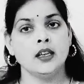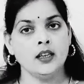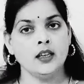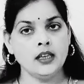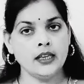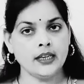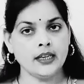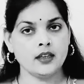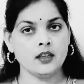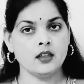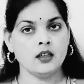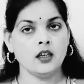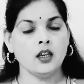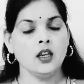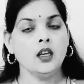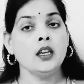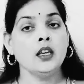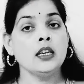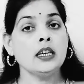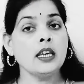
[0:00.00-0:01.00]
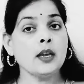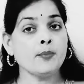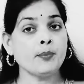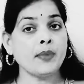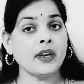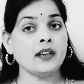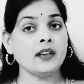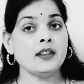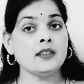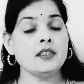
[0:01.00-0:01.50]
लेकिन क्या
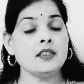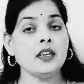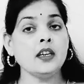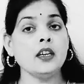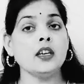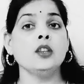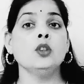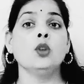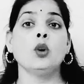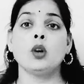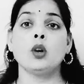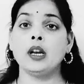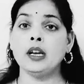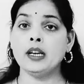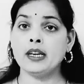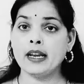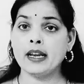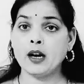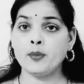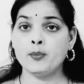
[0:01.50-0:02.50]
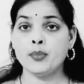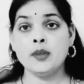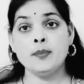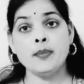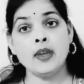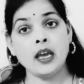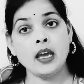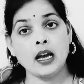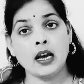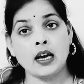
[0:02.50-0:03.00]
प्रेगनेंसी के दौरान नाभि में
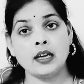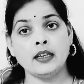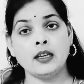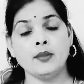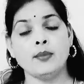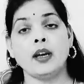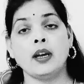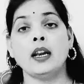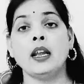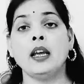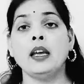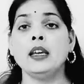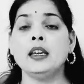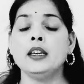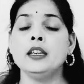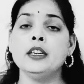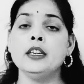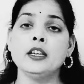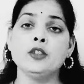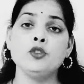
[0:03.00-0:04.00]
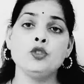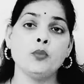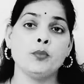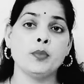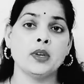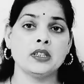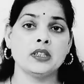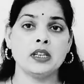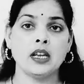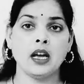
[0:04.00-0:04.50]
आने वाला ये जो
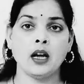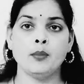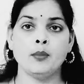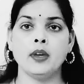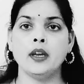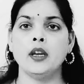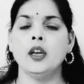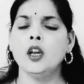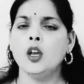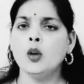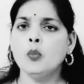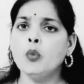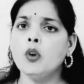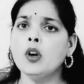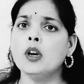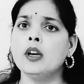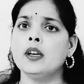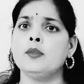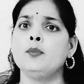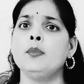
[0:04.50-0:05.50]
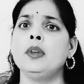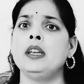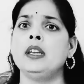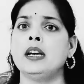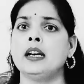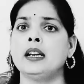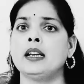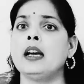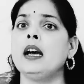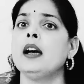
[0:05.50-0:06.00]
बदलाव है वो घर में
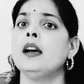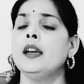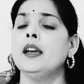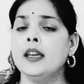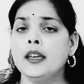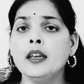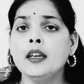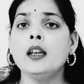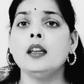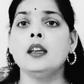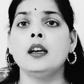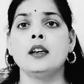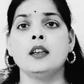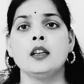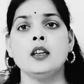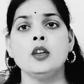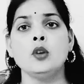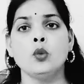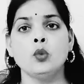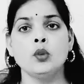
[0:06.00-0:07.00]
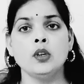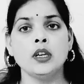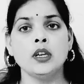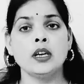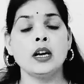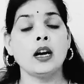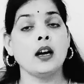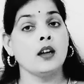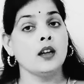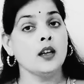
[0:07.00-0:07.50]
लड़का या लड़की होने का
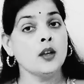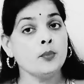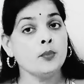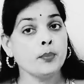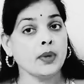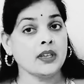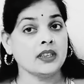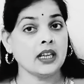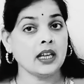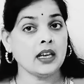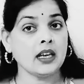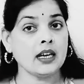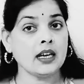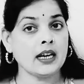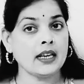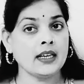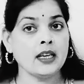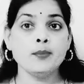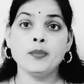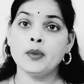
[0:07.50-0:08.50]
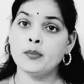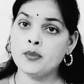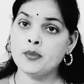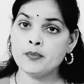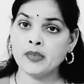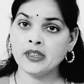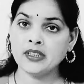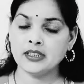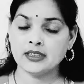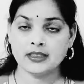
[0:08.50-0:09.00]
पता लगाने में भी
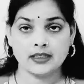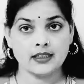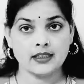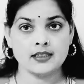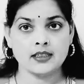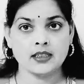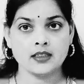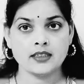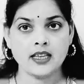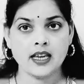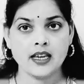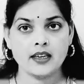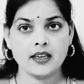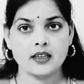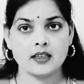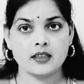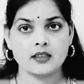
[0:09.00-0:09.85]
मदद कर सकता है